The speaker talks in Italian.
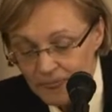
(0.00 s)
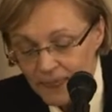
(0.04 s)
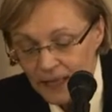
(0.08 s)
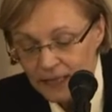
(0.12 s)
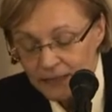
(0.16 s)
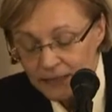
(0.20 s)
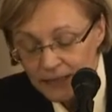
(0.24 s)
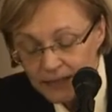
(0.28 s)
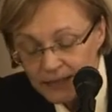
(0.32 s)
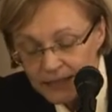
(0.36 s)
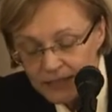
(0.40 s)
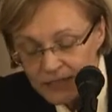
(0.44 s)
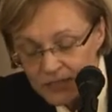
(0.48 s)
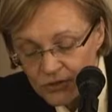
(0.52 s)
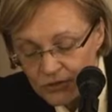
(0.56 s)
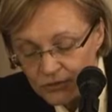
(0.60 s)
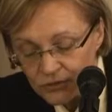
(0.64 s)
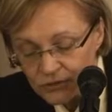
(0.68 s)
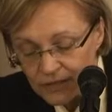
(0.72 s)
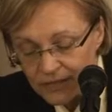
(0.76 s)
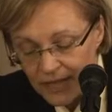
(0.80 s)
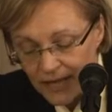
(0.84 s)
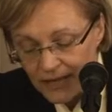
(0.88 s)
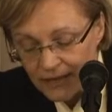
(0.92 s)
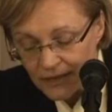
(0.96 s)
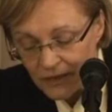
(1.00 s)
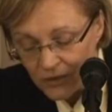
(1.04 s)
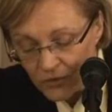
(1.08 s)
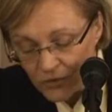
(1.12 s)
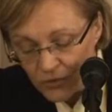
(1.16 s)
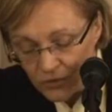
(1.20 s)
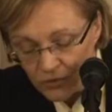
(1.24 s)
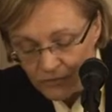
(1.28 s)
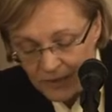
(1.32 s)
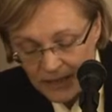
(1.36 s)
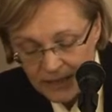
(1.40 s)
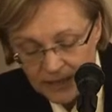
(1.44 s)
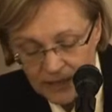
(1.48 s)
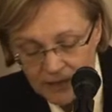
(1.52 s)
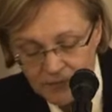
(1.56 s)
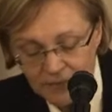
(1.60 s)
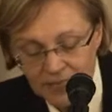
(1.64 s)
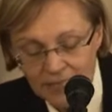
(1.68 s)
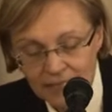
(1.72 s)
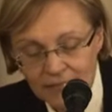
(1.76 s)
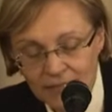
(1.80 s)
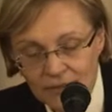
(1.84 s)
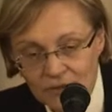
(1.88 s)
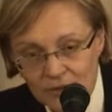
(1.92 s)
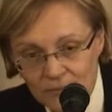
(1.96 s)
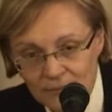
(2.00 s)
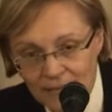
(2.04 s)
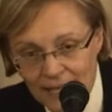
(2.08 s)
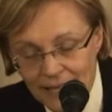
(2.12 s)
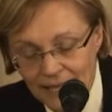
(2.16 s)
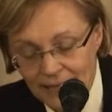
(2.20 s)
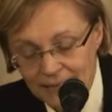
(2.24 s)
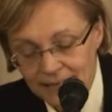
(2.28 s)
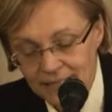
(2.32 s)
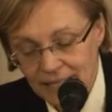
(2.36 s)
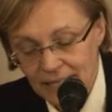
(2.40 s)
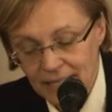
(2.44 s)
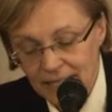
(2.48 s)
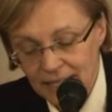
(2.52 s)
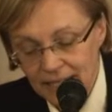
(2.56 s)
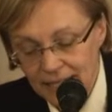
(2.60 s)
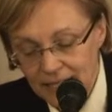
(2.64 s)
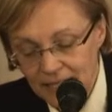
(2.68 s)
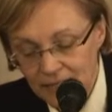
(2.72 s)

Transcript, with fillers: di riscontrare come in Emilia-Romagna